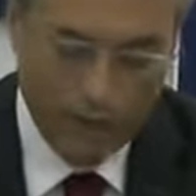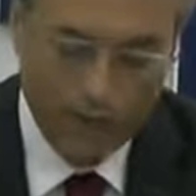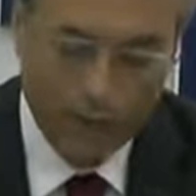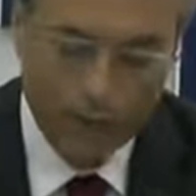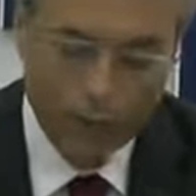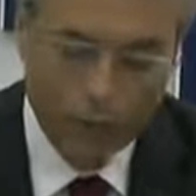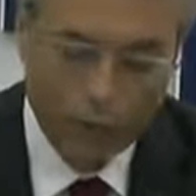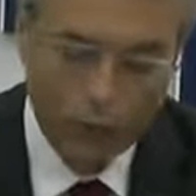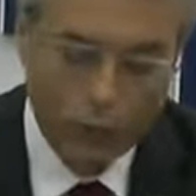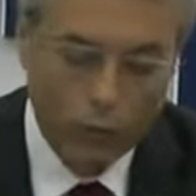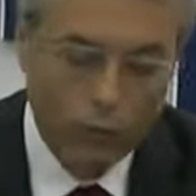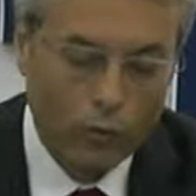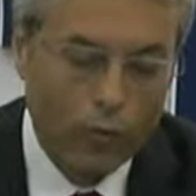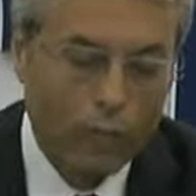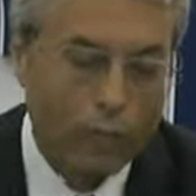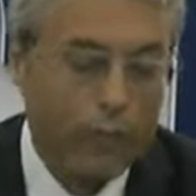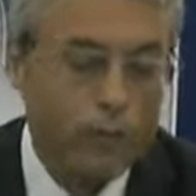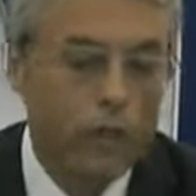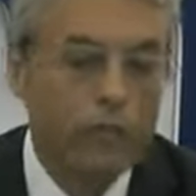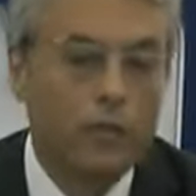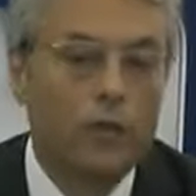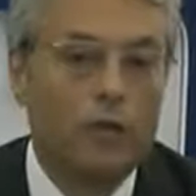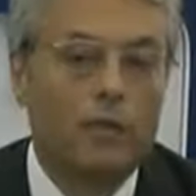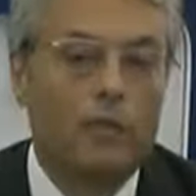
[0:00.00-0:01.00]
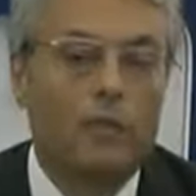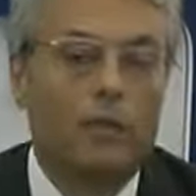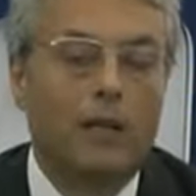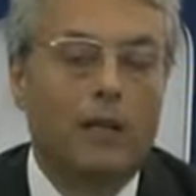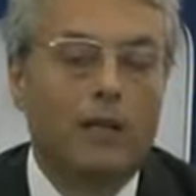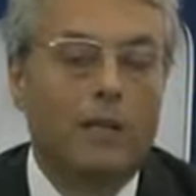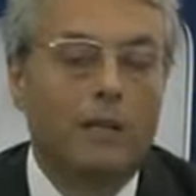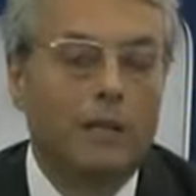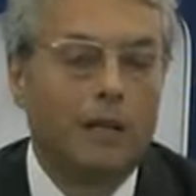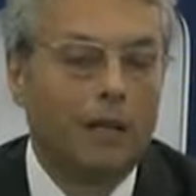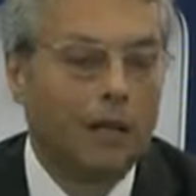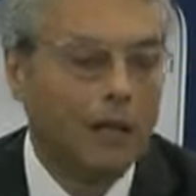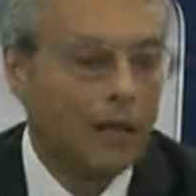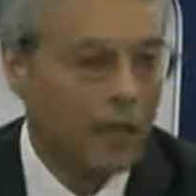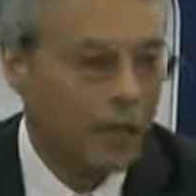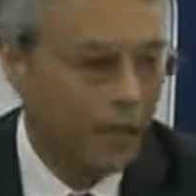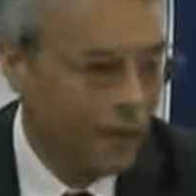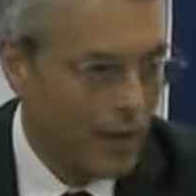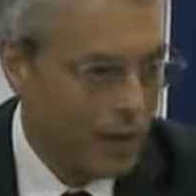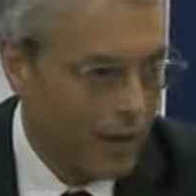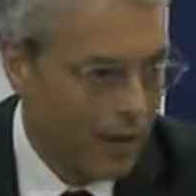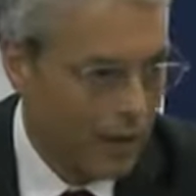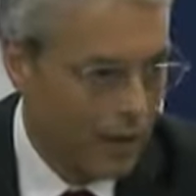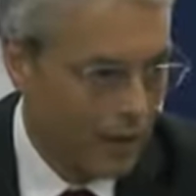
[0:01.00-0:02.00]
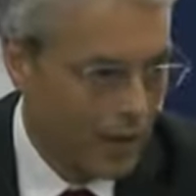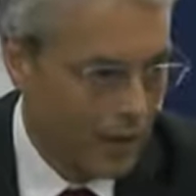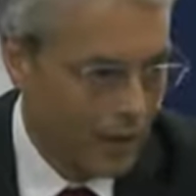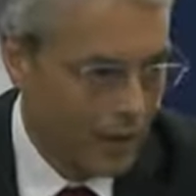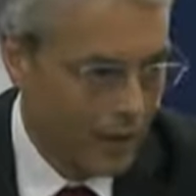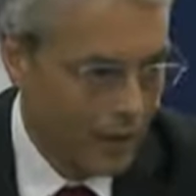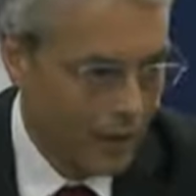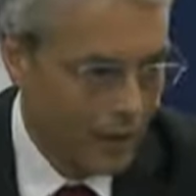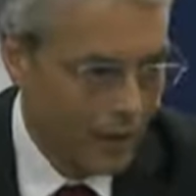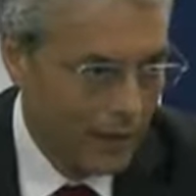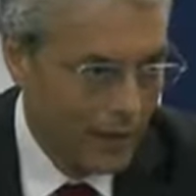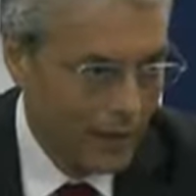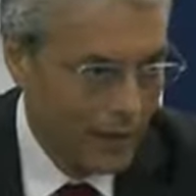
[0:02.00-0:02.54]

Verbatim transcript: a fare tutto il possibile perché venga